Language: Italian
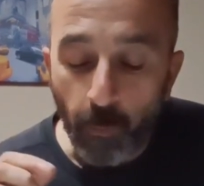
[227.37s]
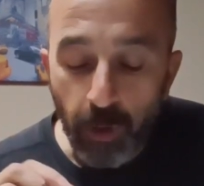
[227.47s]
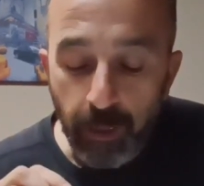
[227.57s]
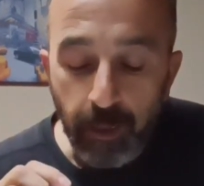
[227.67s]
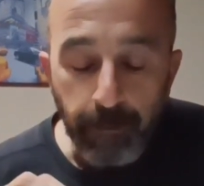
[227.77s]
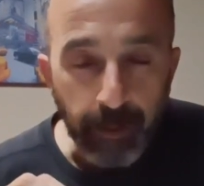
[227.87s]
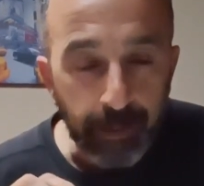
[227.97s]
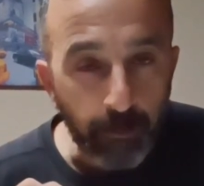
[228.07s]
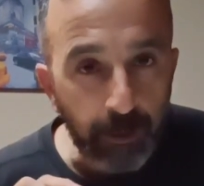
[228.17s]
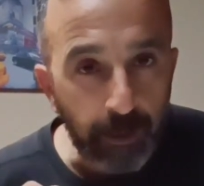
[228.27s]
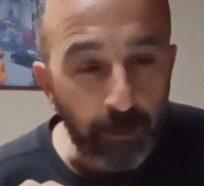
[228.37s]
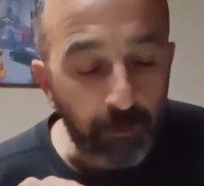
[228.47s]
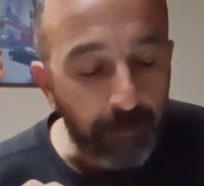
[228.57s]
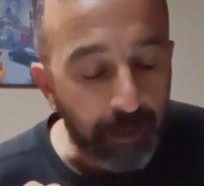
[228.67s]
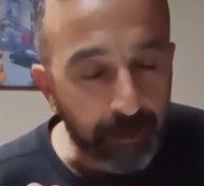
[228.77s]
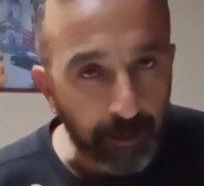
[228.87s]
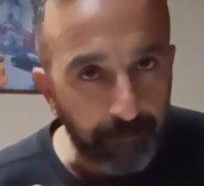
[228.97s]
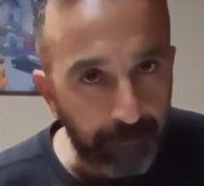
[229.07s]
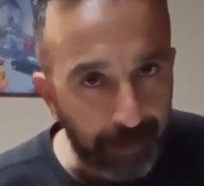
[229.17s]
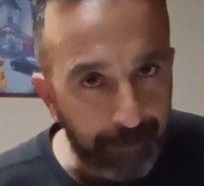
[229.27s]
Quindi parliamo di un mixer
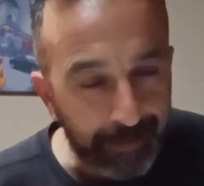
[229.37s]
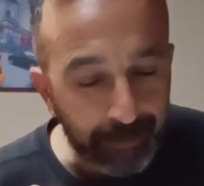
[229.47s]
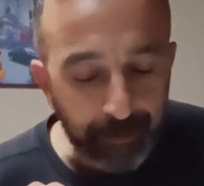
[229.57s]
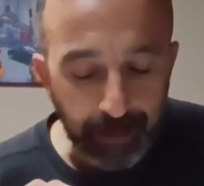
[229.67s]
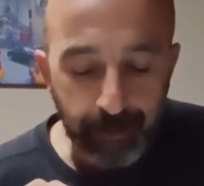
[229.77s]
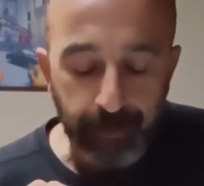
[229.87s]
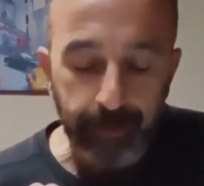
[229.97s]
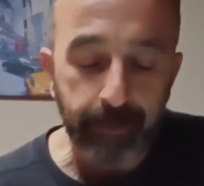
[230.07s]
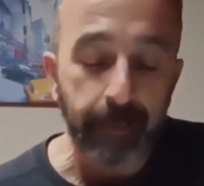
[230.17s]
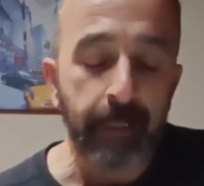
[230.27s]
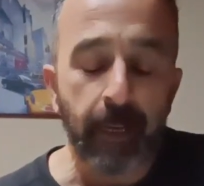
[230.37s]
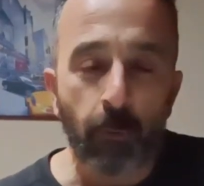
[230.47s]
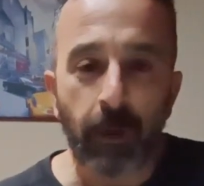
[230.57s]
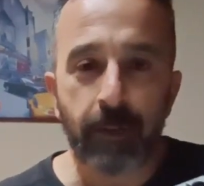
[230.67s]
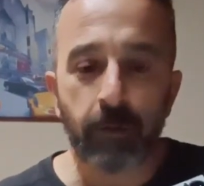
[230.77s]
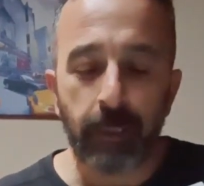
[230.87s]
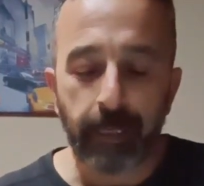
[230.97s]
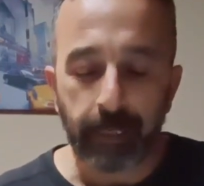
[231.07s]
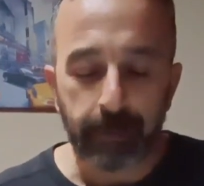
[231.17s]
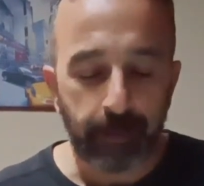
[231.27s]
veramente interessante. Quali sono
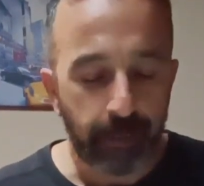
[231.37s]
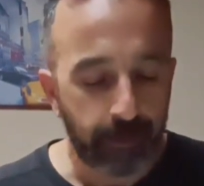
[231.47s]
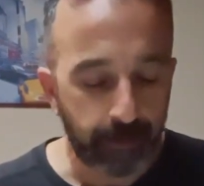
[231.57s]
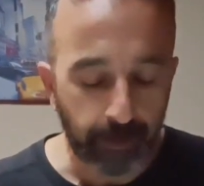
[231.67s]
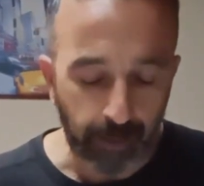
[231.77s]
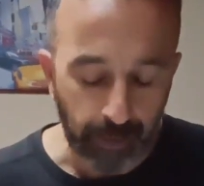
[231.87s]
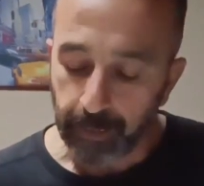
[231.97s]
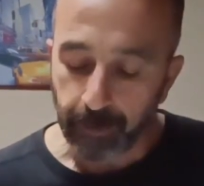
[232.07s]
le caratteristiche?